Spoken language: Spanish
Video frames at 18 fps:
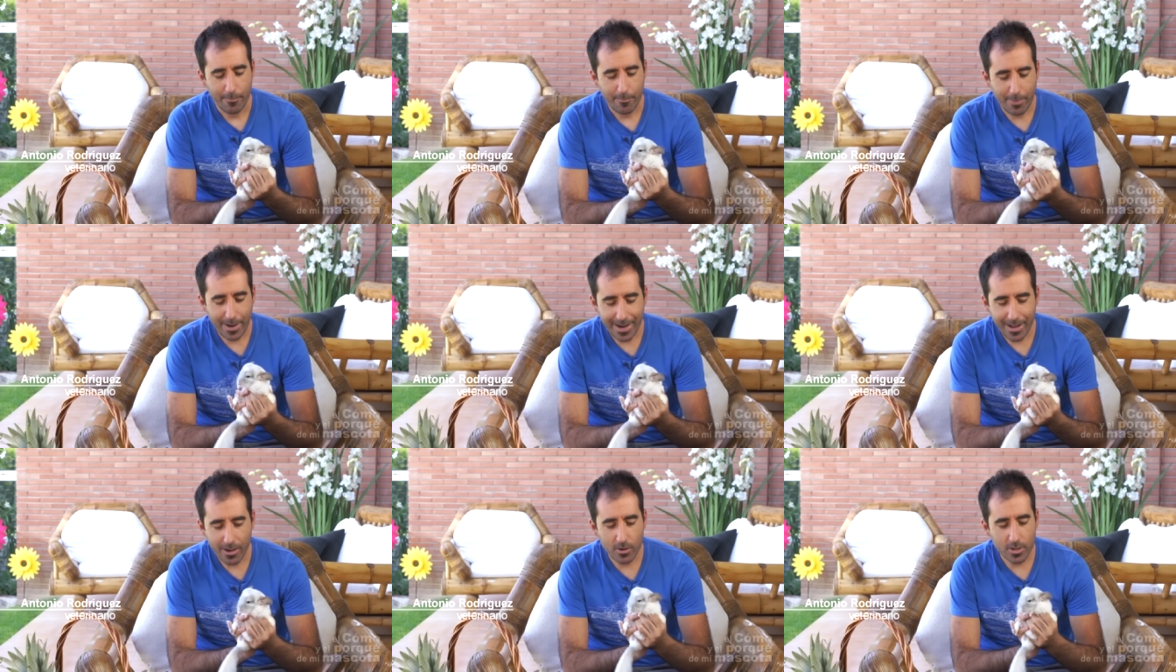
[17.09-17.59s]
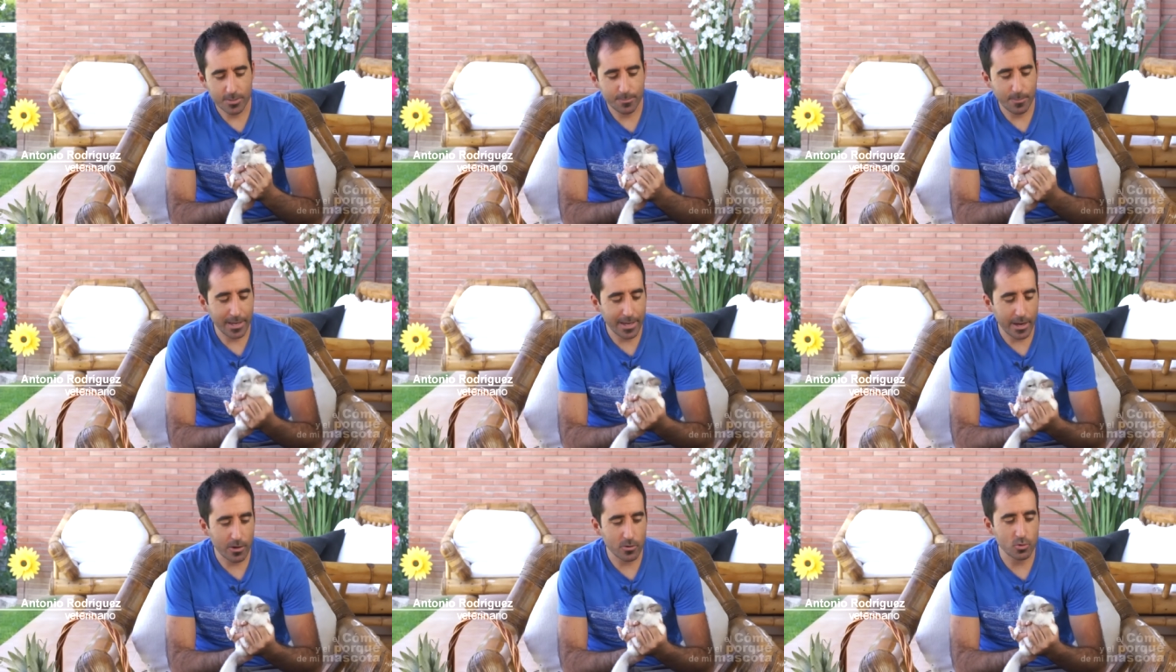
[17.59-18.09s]
para
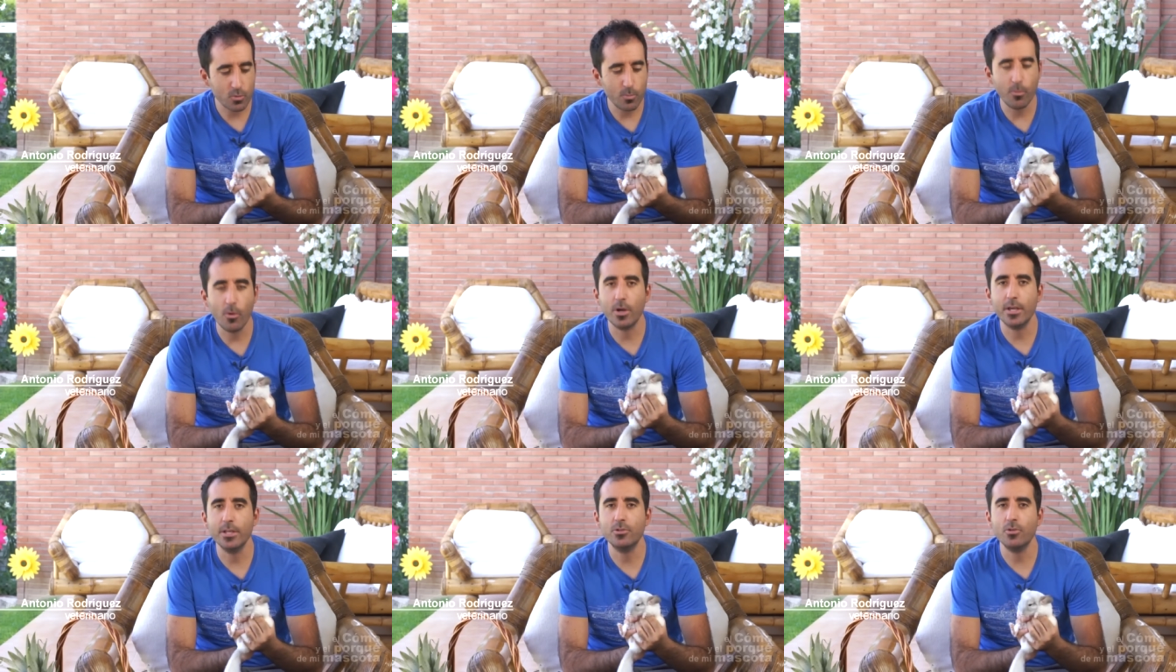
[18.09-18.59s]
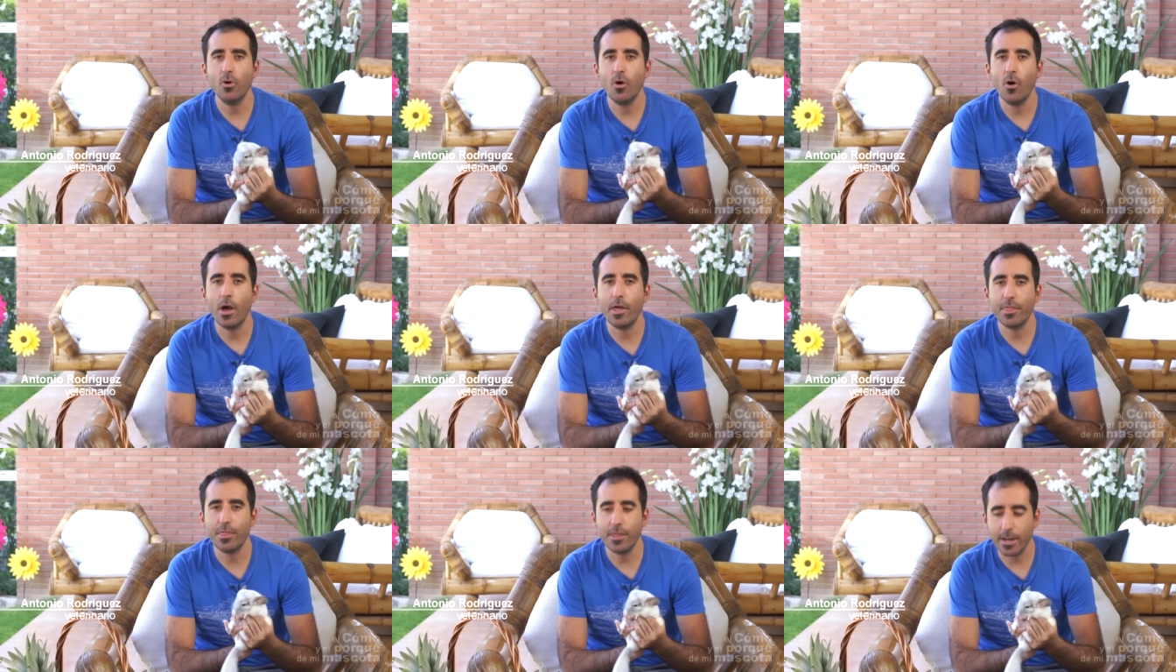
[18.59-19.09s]
explicaros un
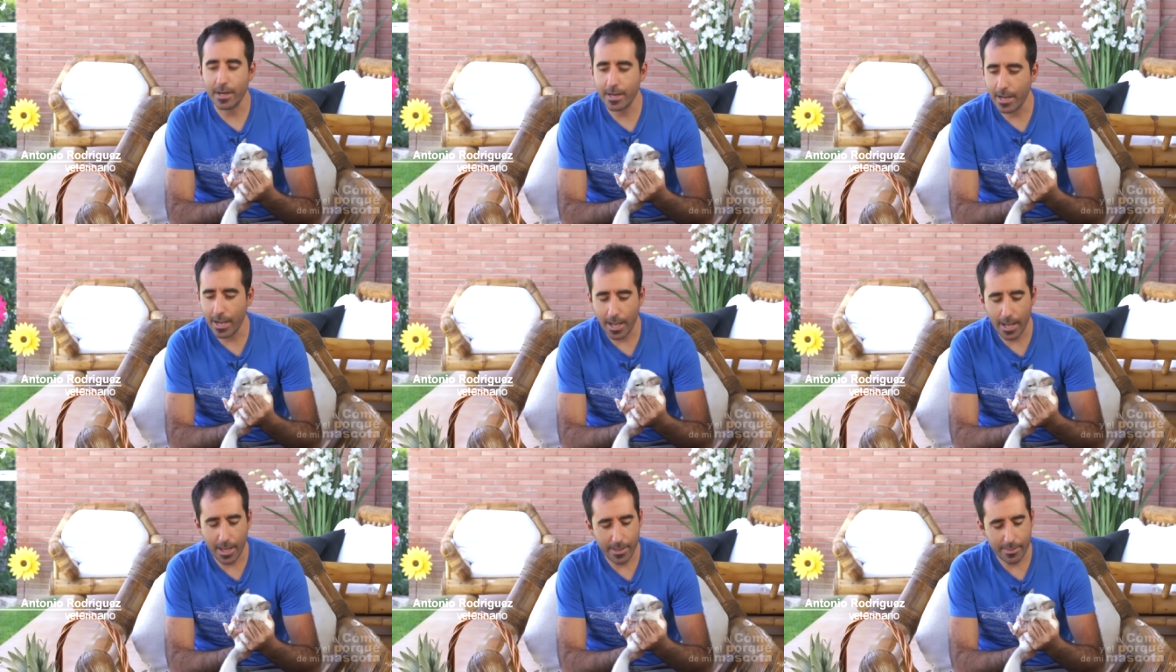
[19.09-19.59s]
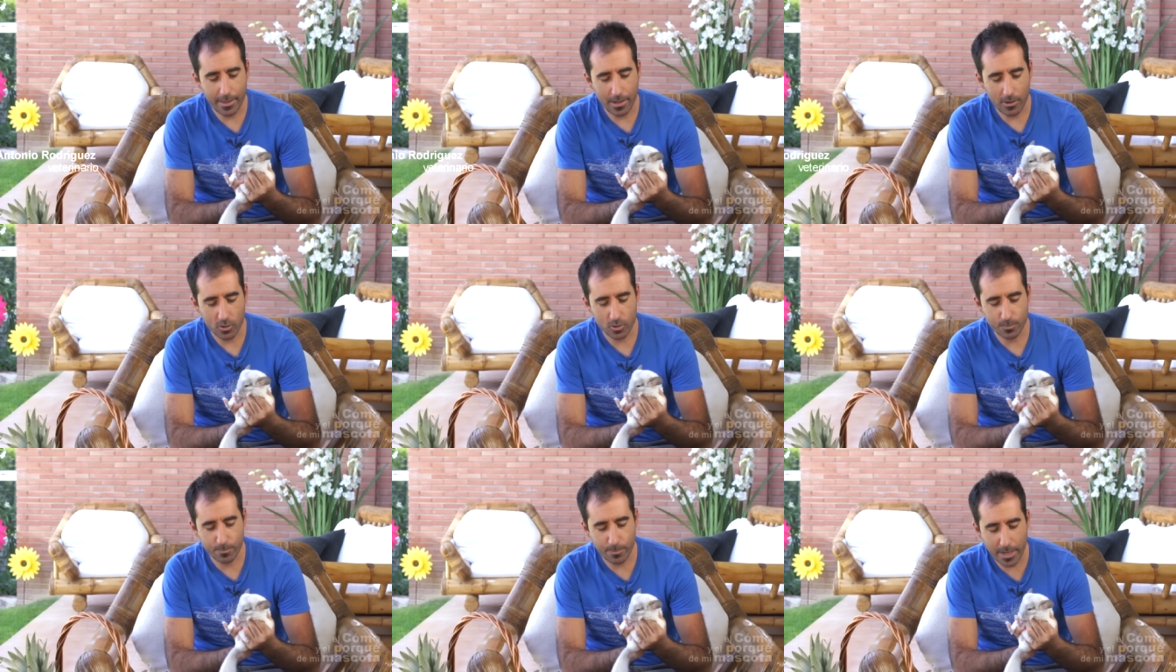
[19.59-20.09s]
poquito acerca de
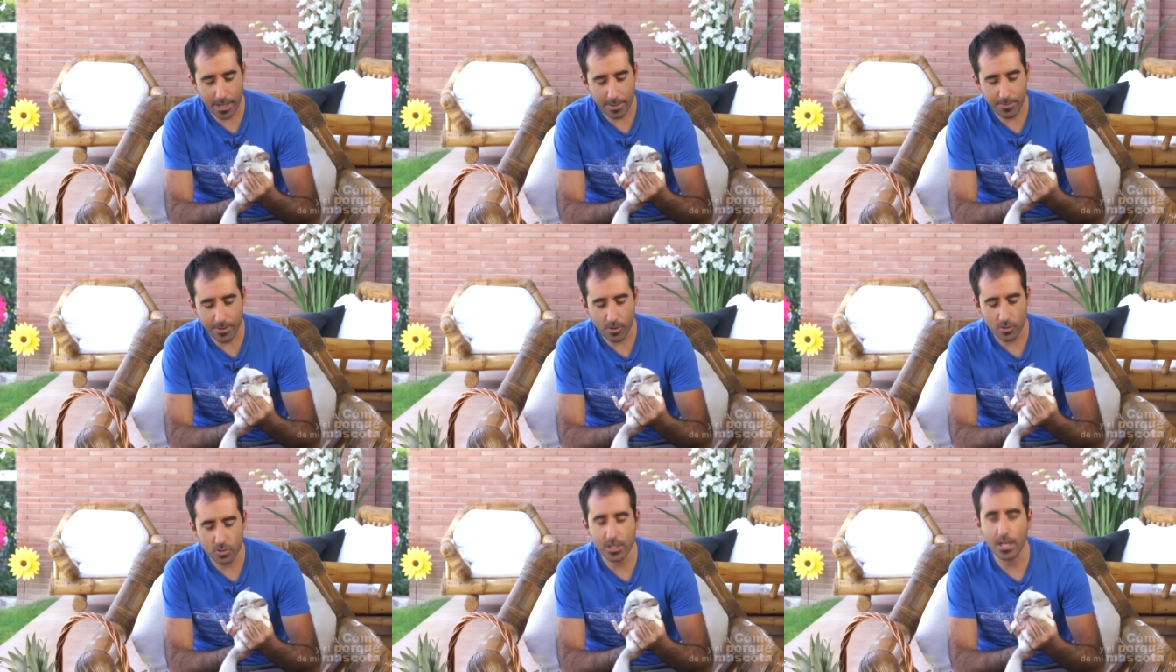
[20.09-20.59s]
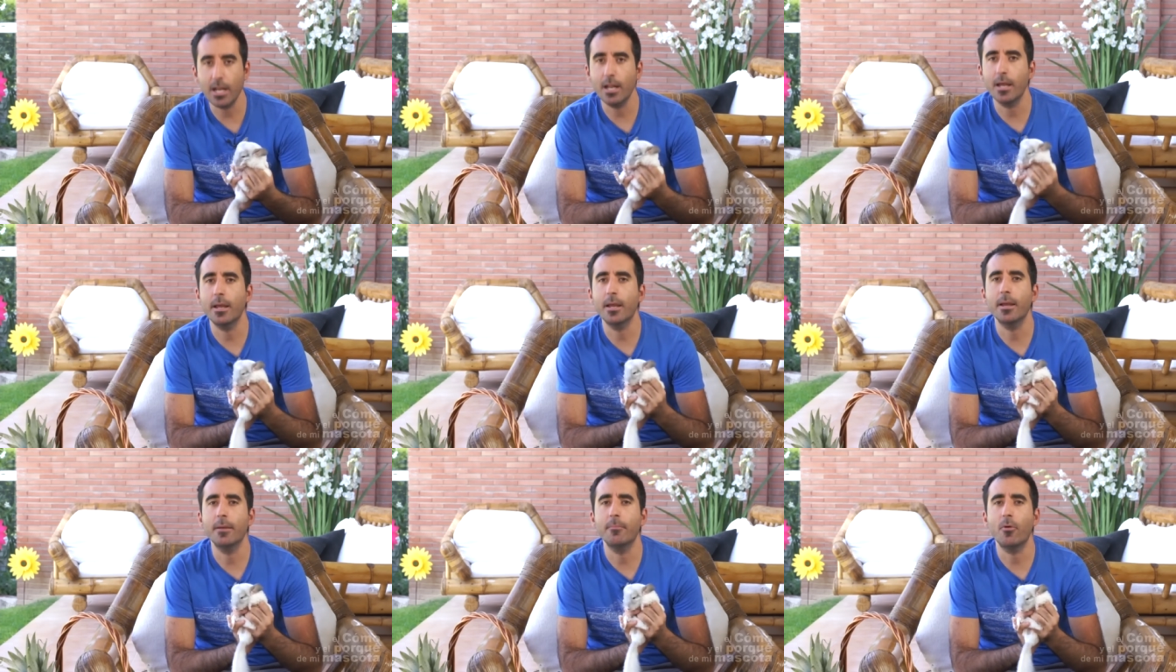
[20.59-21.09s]
los premios que
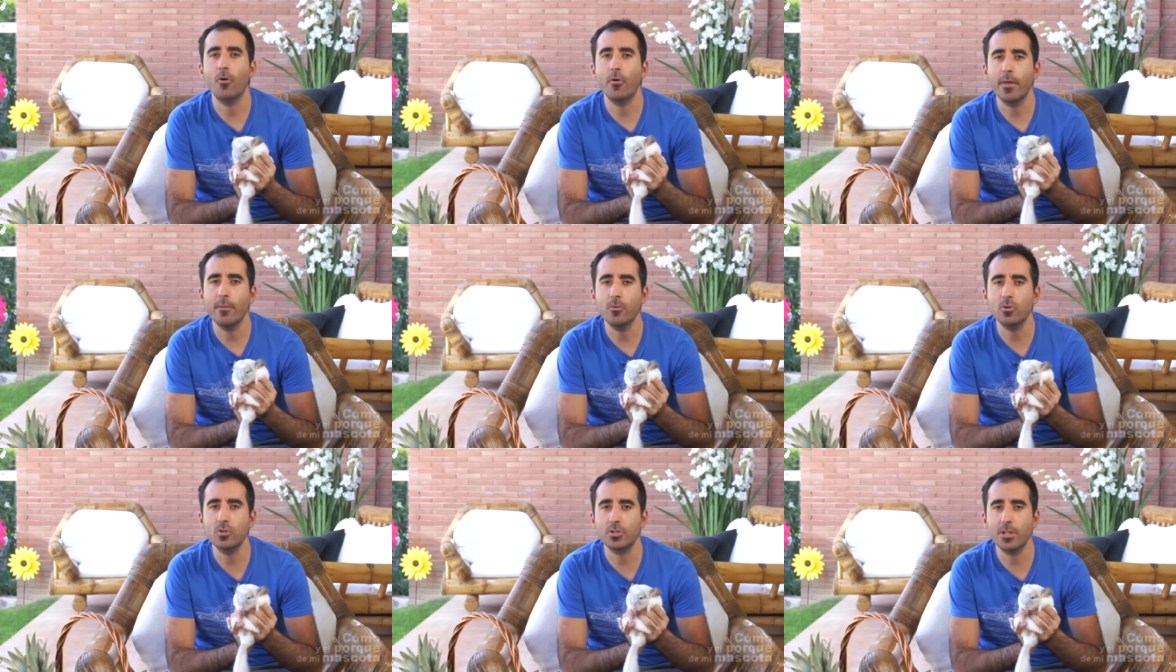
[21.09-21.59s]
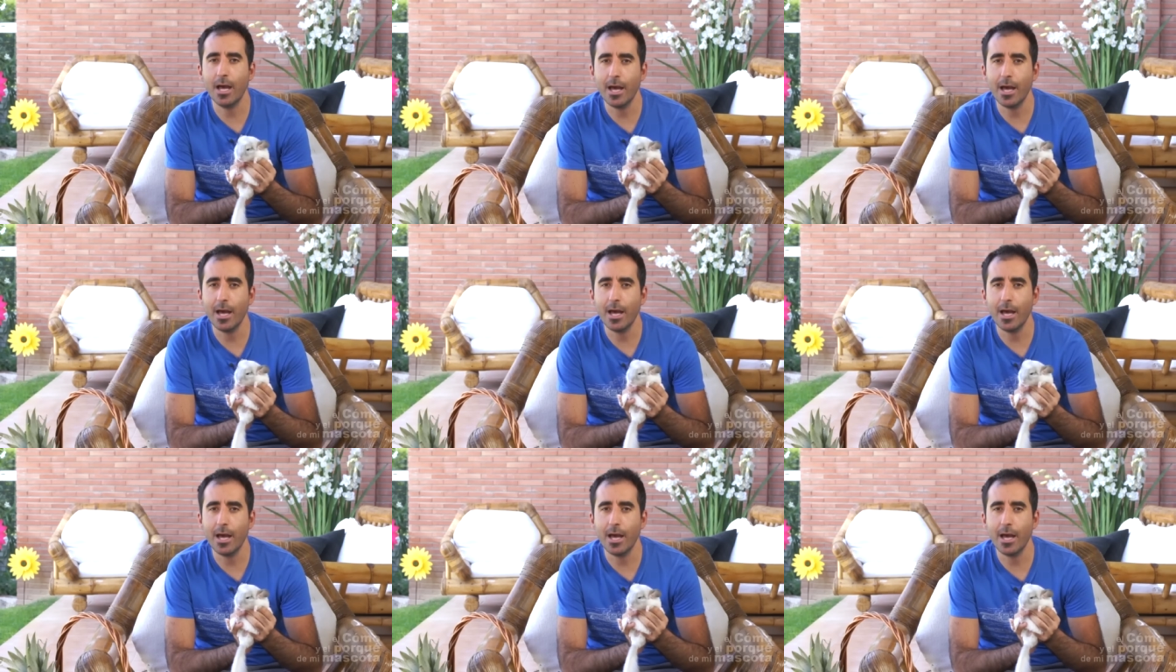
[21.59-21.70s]
le podemos